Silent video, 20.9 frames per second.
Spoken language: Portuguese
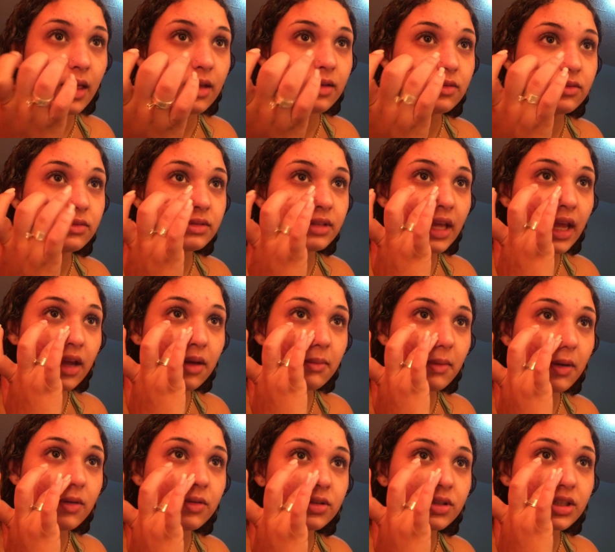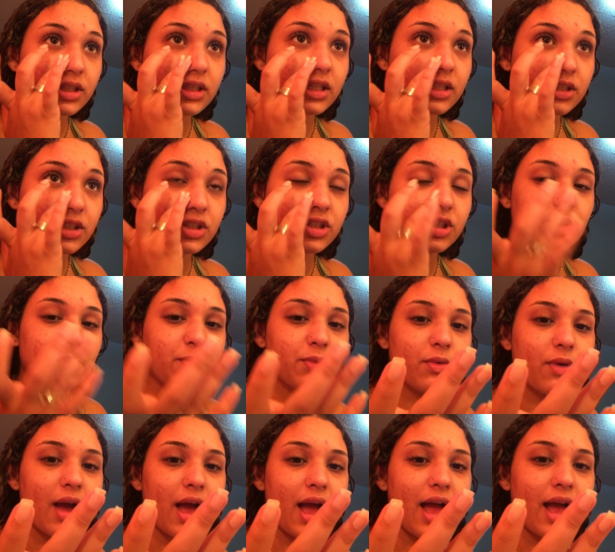Eu não tenho uma rotina de
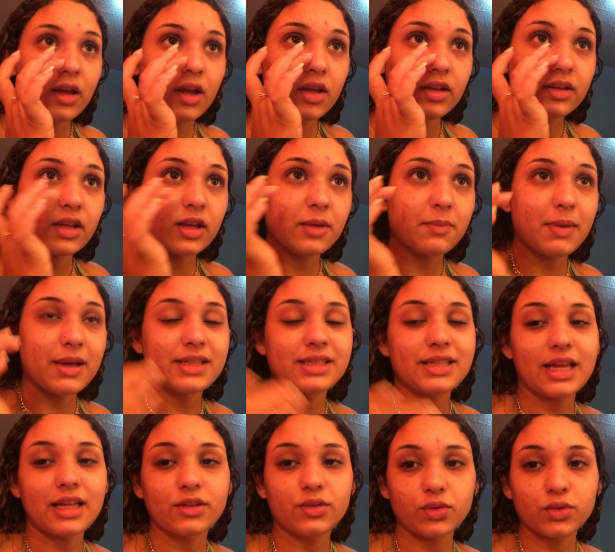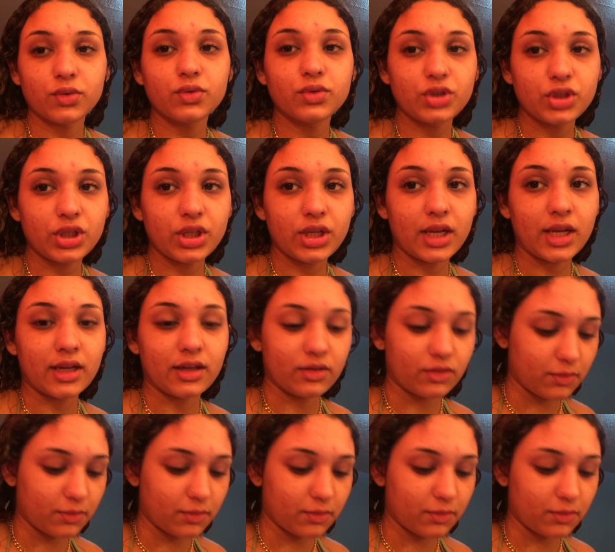tipo, ah, eu tenho que passar todo dia.